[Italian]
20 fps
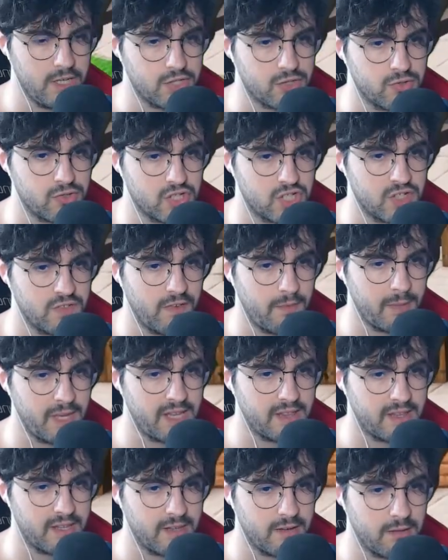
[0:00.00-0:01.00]
E
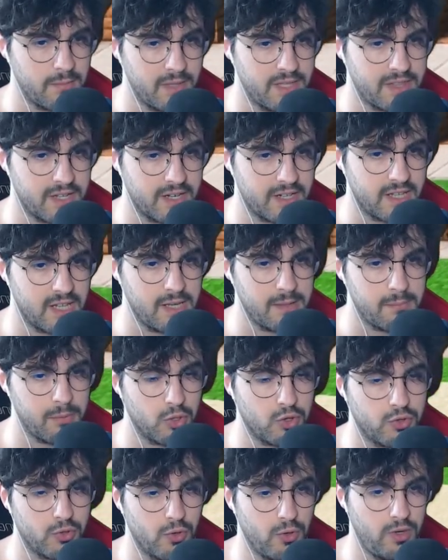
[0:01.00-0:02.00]
successivamente andiamo a mettere dei
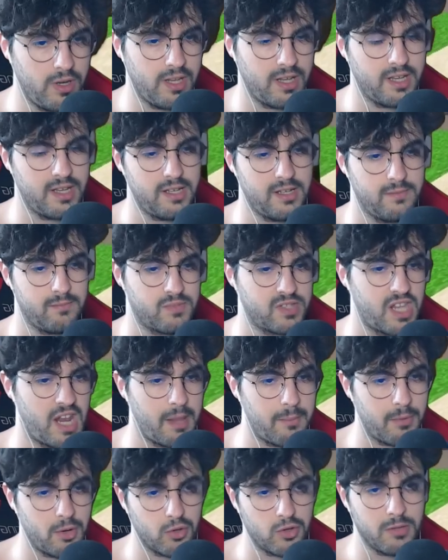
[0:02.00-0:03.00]
bottoni che
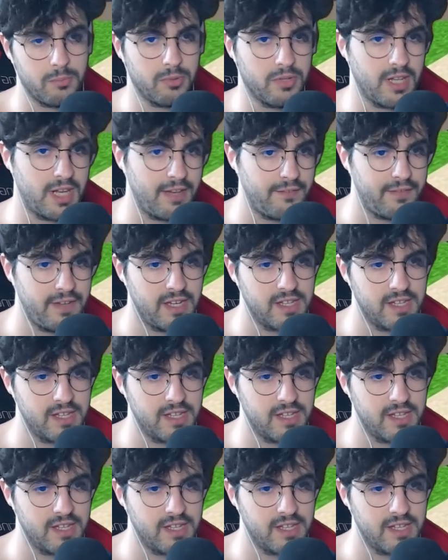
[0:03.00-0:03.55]
sarebbero tipo delle